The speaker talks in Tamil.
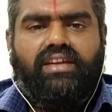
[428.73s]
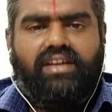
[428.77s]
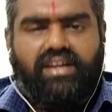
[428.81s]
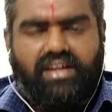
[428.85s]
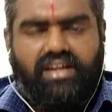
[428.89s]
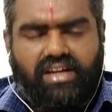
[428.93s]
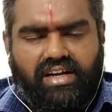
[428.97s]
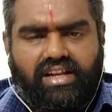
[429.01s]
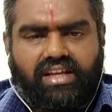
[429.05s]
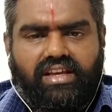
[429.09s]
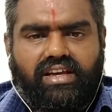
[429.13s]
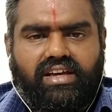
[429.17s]

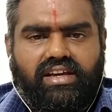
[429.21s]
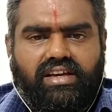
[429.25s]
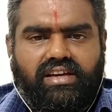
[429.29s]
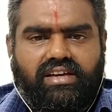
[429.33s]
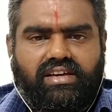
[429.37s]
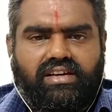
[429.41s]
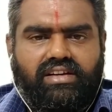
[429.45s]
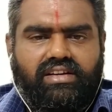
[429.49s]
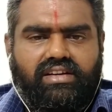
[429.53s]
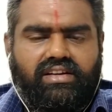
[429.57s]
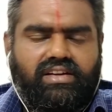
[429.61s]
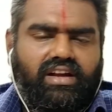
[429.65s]
இன்றைய
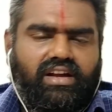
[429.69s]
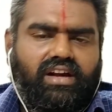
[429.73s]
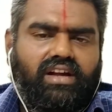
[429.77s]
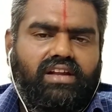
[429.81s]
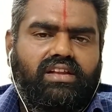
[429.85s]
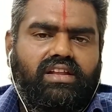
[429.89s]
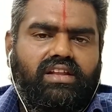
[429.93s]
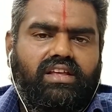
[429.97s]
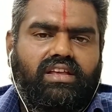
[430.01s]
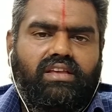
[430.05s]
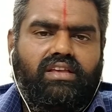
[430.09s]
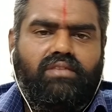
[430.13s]

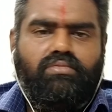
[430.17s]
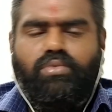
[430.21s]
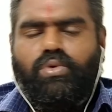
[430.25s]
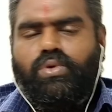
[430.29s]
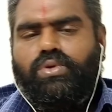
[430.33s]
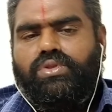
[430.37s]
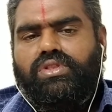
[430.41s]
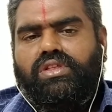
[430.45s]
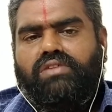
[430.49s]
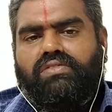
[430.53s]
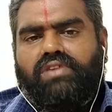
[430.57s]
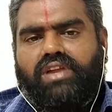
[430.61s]
நாளினை
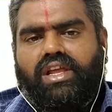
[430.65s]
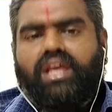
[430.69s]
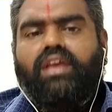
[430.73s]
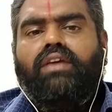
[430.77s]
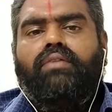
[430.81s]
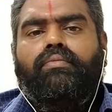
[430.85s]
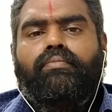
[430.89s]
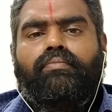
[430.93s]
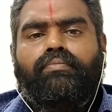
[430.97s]
பொறுத்தவரை